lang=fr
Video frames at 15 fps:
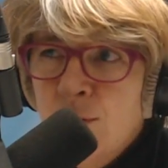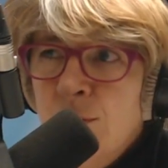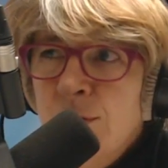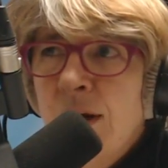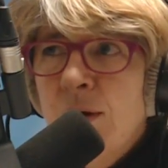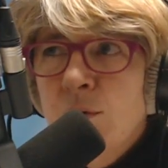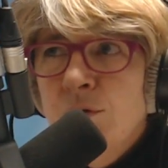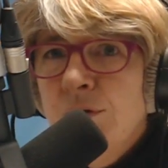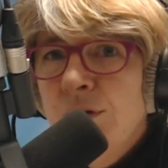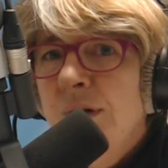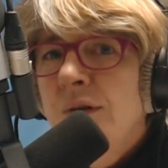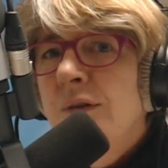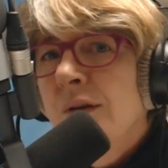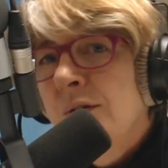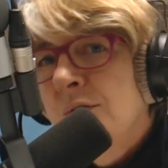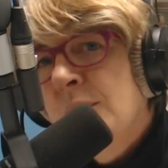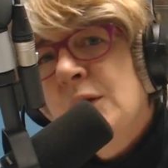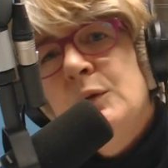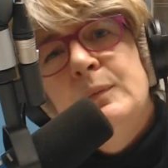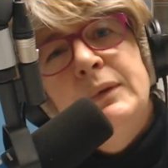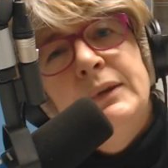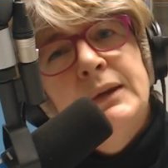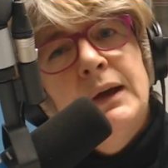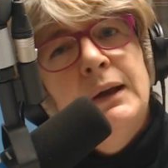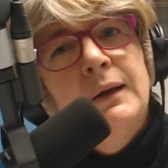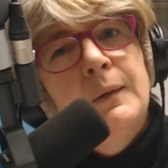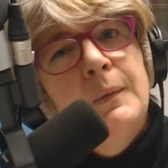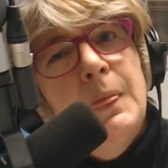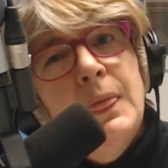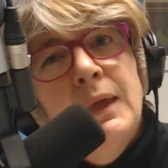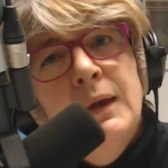On a aussi des actions à l'hôpital.